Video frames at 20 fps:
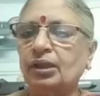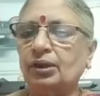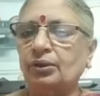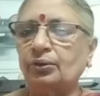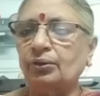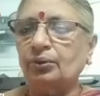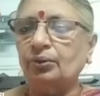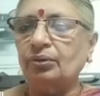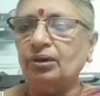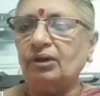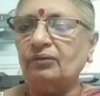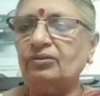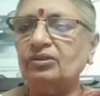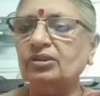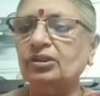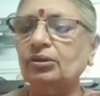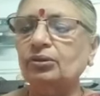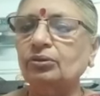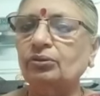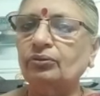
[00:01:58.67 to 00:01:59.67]
ఎన్నో
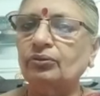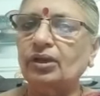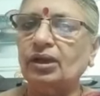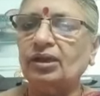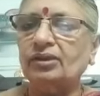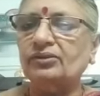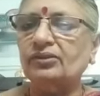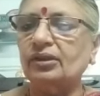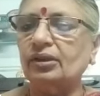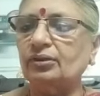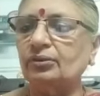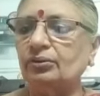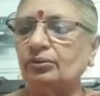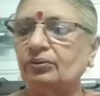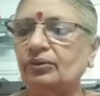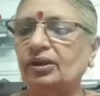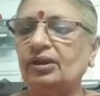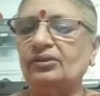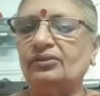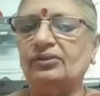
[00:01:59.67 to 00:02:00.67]
కవితలు వ్యాసాలు
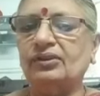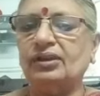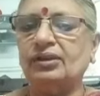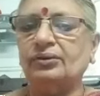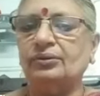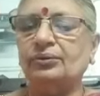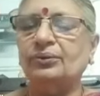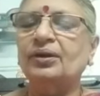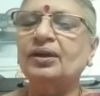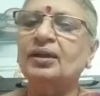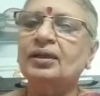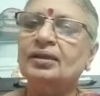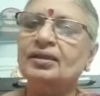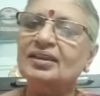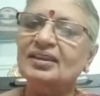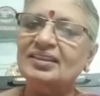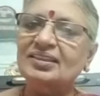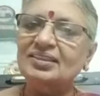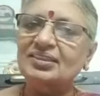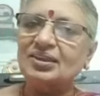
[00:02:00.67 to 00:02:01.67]
వ్రాశారు
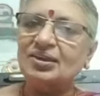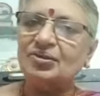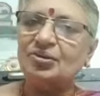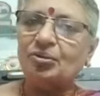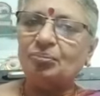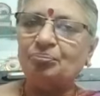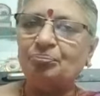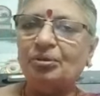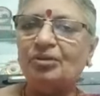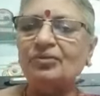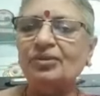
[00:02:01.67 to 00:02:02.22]
ఇంత గొప్ప